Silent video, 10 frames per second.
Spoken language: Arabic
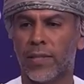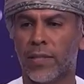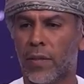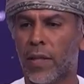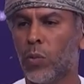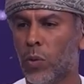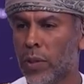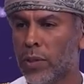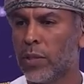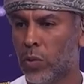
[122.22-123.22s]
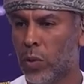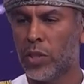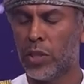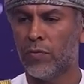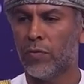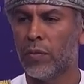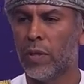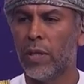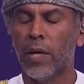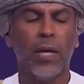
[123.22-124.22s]
وقد وضعنا عدة
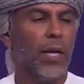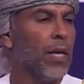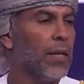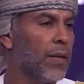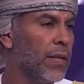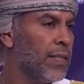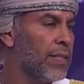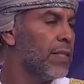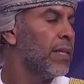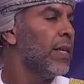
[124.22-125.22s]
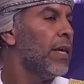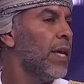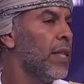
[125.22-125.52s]
مستهدفات أردنا أن نحققها